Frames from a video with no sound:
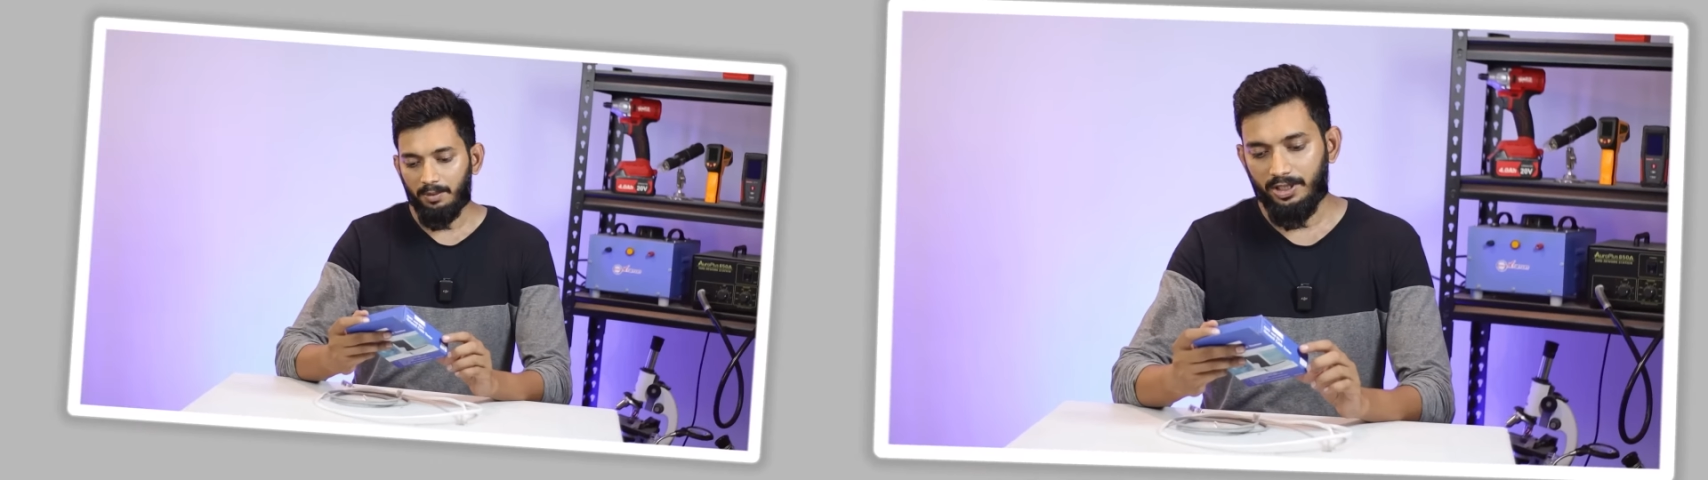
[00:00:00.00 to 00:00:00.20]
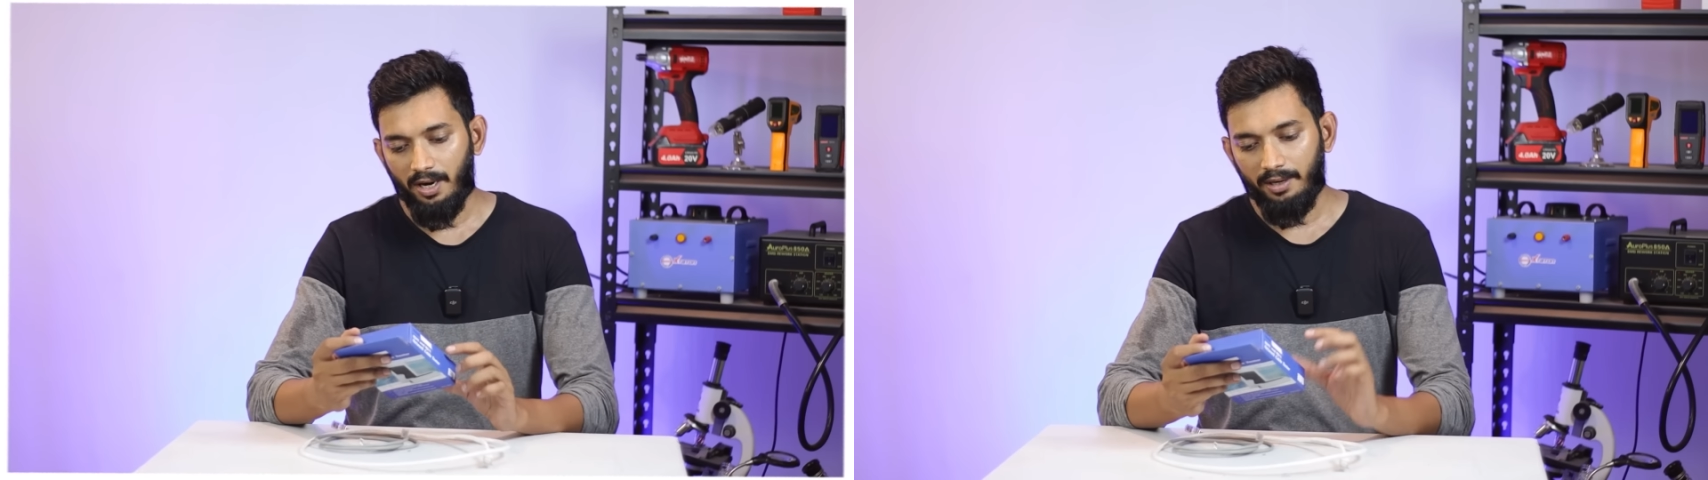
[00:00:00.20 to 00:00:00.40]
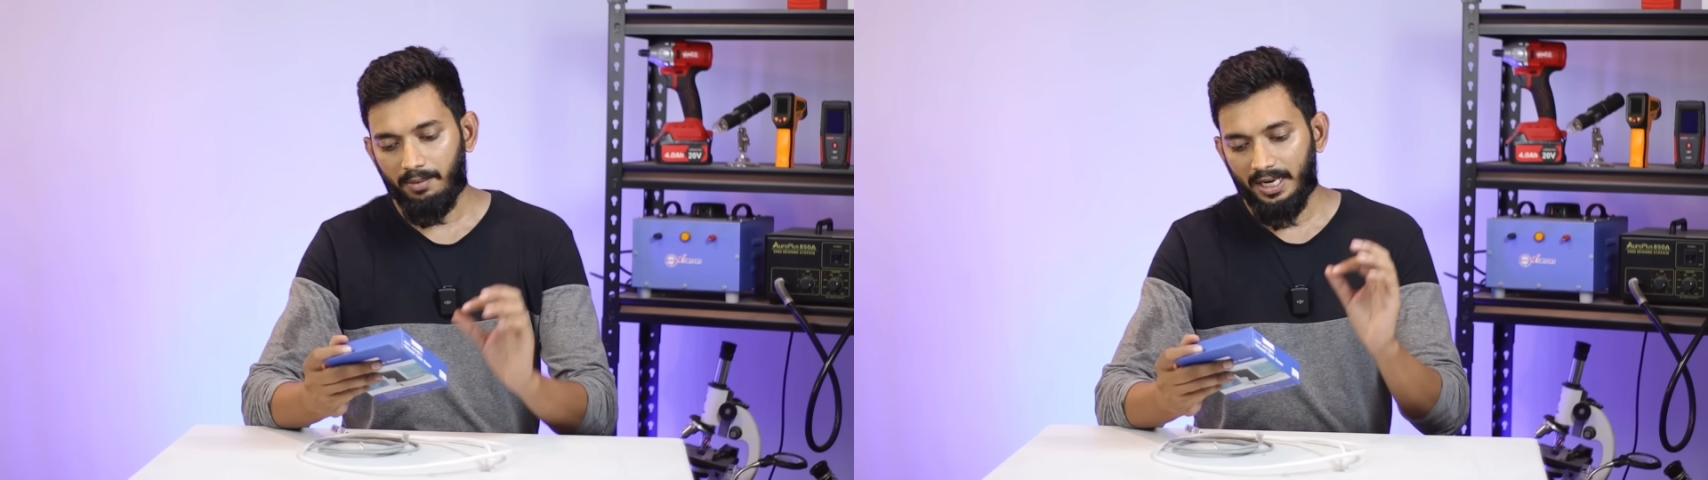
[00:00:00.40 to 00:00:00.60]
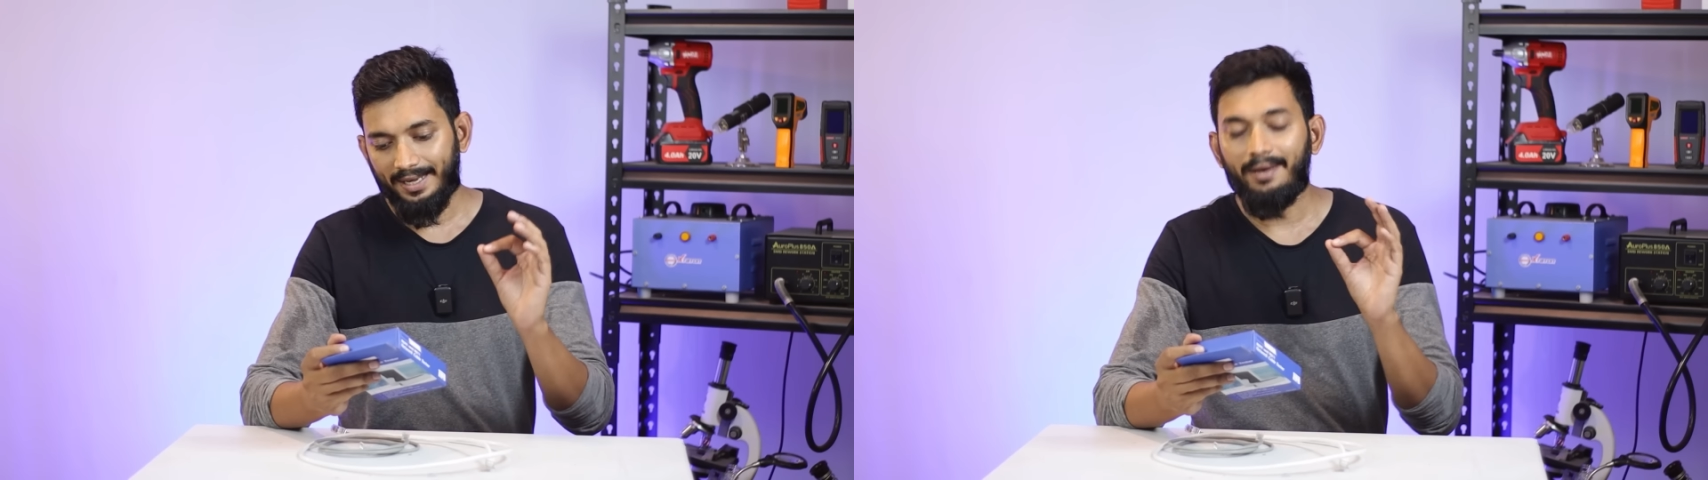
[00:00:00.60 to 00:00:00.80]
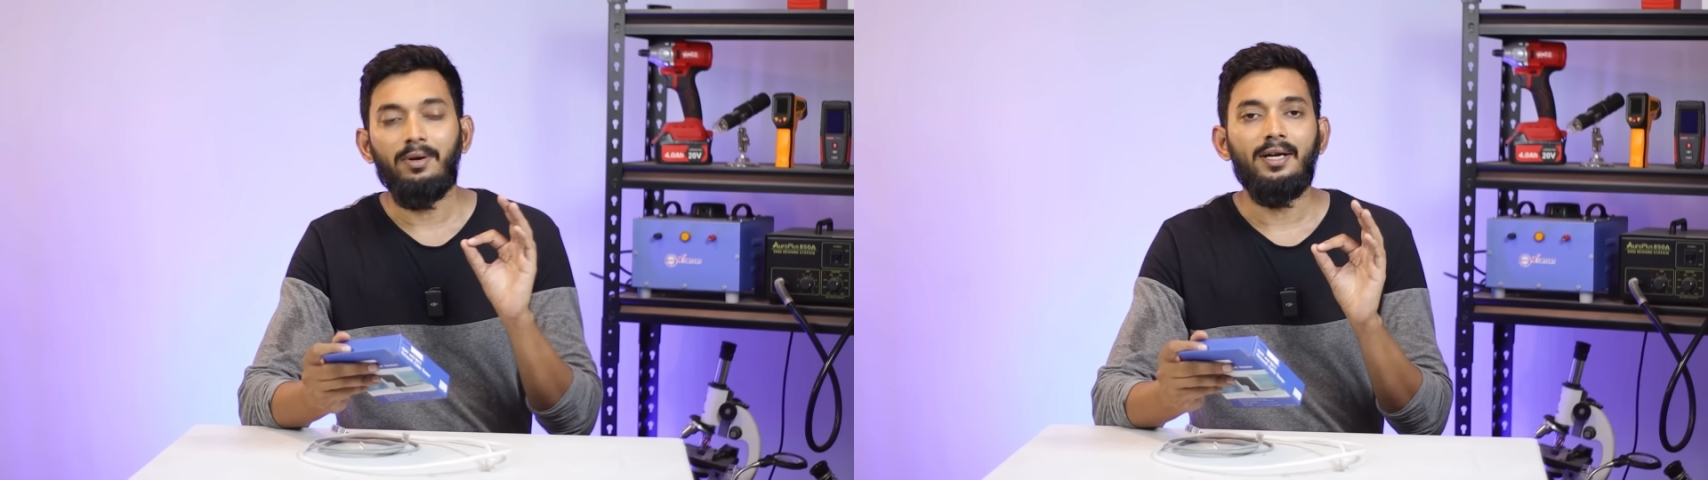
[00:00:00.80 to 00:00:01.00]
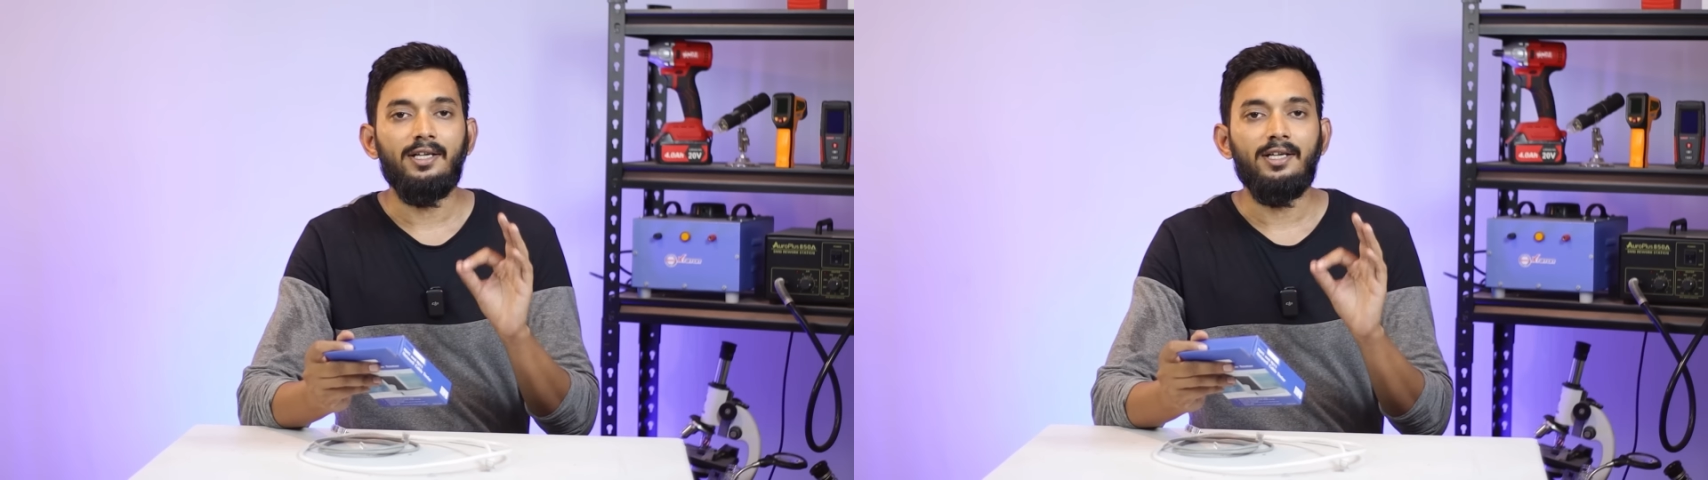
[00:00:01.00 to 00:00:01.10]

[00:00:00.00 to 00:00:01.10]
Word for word: நம்ம ஜாயின் பண்ண கேபிளை